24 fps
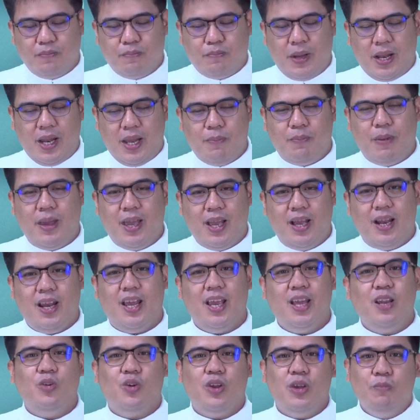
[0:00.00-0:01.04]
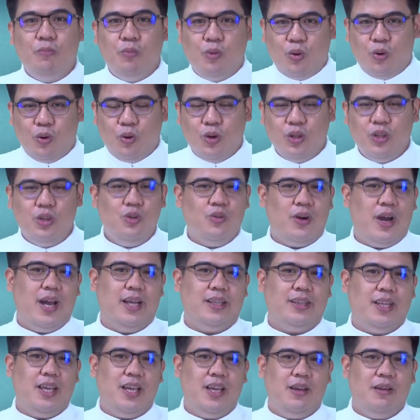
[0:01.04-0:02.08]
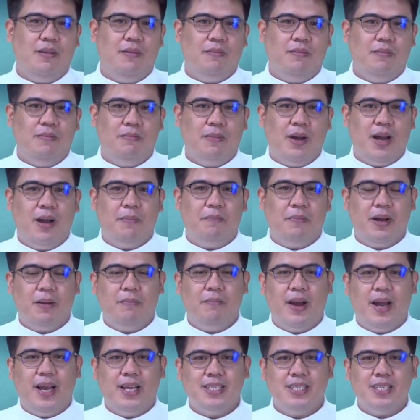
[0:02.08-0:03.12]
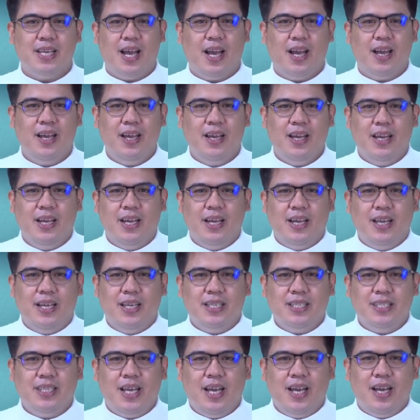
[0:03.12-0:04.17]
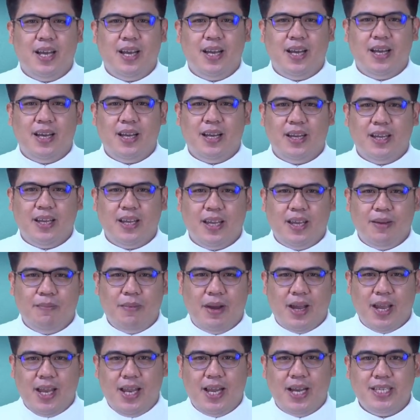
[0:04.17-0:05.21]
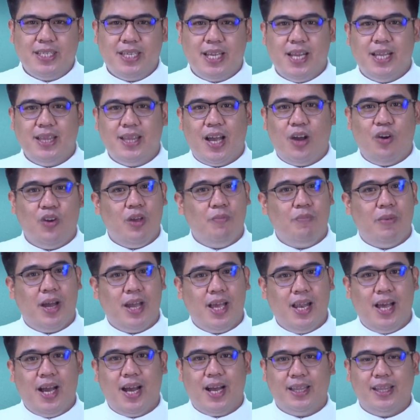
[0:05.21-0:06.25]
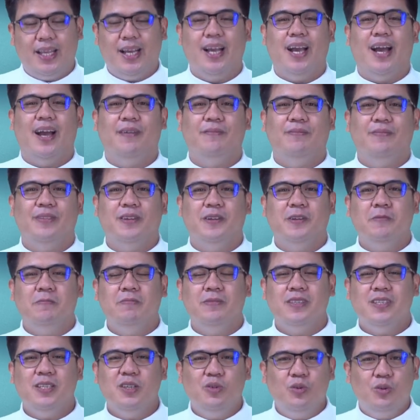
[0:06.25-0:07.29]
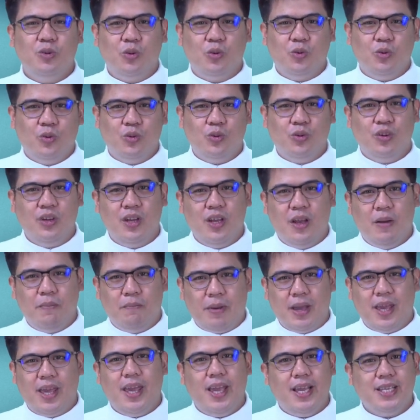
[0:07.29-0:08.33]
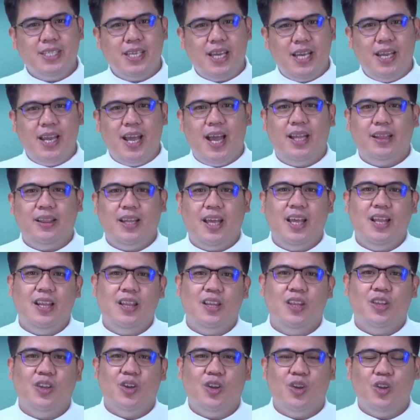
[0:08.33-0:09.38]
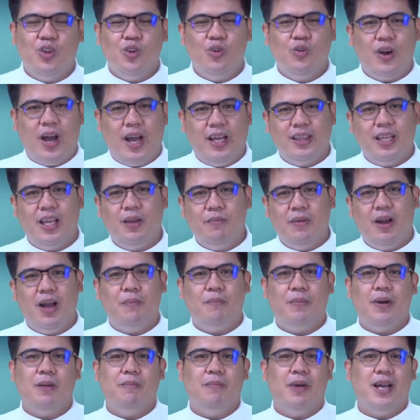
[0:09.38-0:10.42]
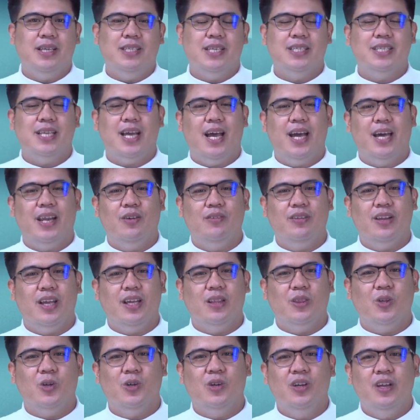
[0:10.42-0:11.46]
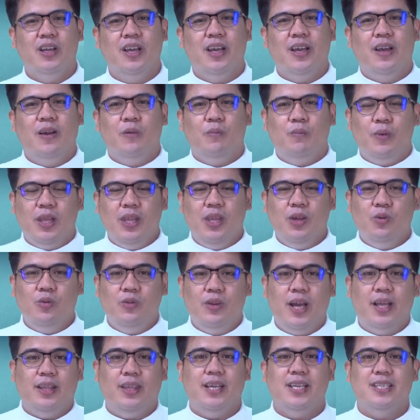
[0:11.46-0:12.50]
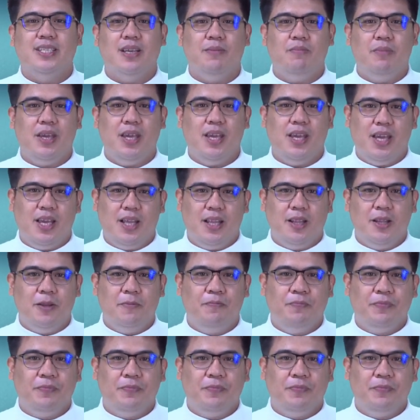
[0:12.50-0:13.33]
paikliin o ibuod yung ating mga pagbasa sa mga ilang salita o mga ilang kataga. Siguro kung paiiksiin natin yung ating mga pagbasa sa araw na ito, pwede ho nating sabihin